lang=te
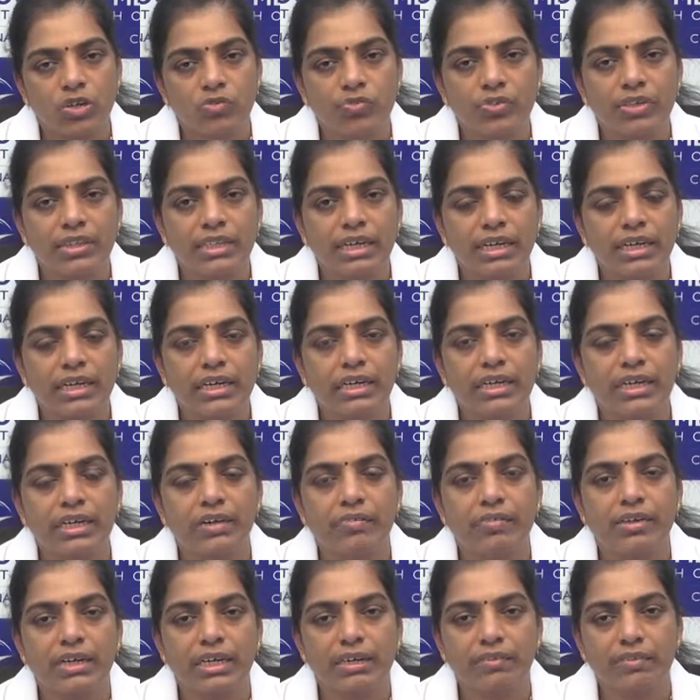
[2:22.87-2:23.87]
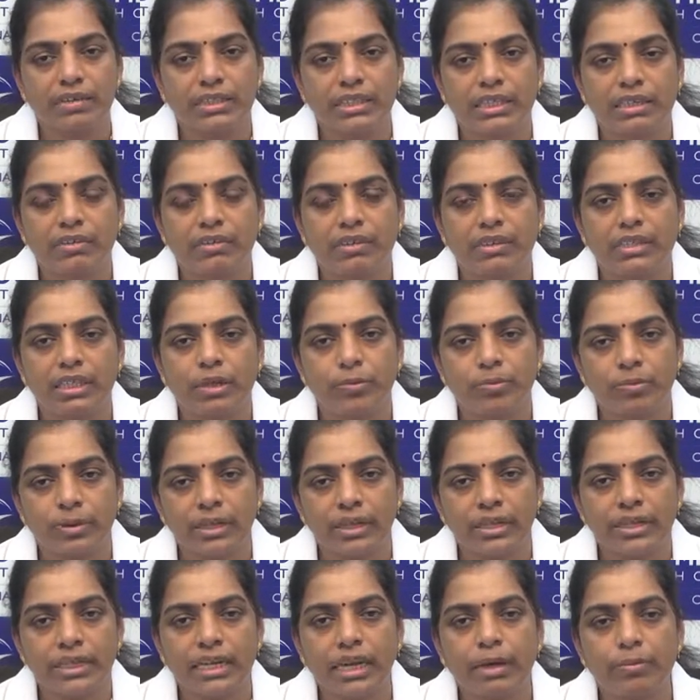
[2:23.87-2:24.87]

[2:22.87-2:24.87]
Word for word: కాఫీ తాగాలన్న వన్ అవర్ తర్వాత అప్పుడే